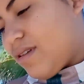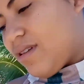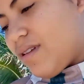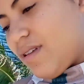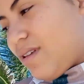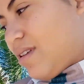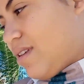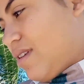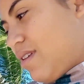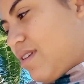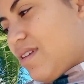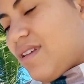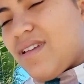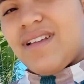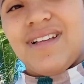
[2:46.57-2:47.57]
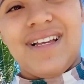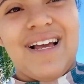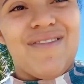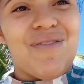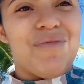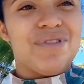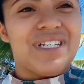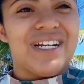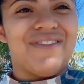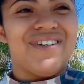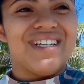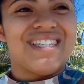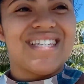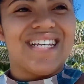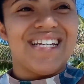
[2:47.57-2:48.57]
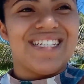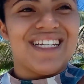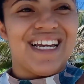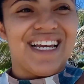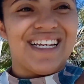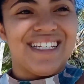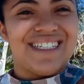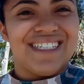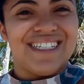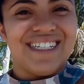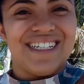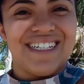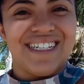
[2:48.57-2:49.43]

É. Eu vou mostrar a vocês, gente.